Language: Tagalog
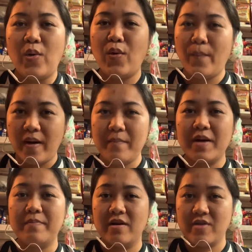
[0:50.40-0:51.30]
upang
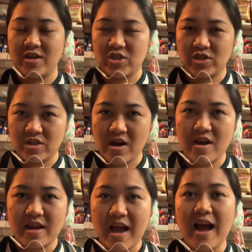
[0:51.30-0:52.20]

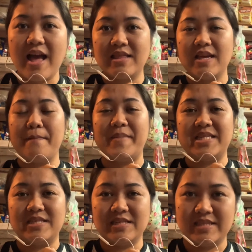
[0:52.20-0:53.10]
magpa-register ng ating
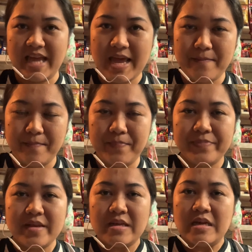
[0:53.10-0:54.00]
business name.
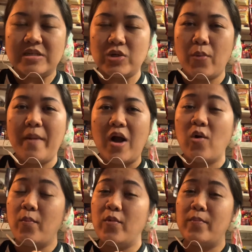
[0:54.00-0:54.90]
So,
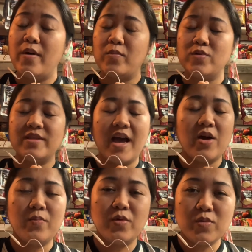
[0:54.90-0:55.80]
bago po pa po
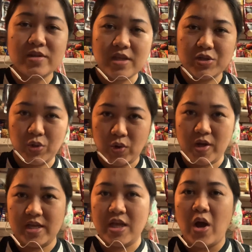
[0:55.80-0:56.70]
tayo pumunta
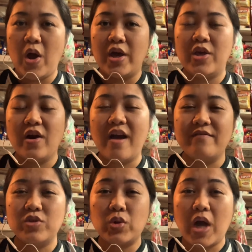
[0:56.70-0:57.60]
doon, you
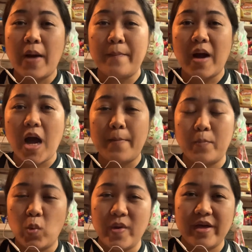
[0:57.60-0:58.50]
have to come up
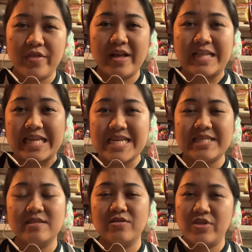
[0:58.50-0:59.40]
with at
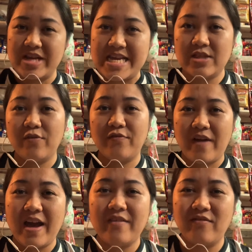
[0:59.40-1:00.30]
least 3 to
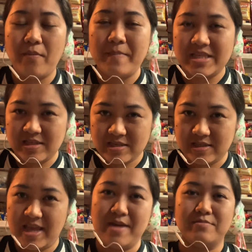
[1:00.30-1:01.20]
5 business
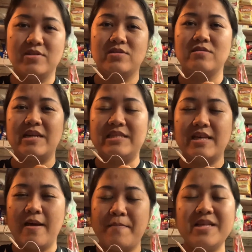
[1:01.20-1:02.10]
names.
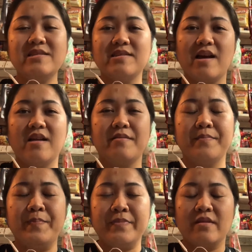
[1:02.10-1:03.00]
Kasi minsan,
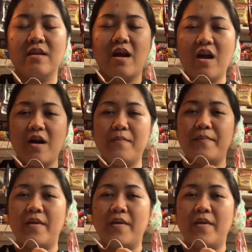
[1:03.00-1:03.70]
um,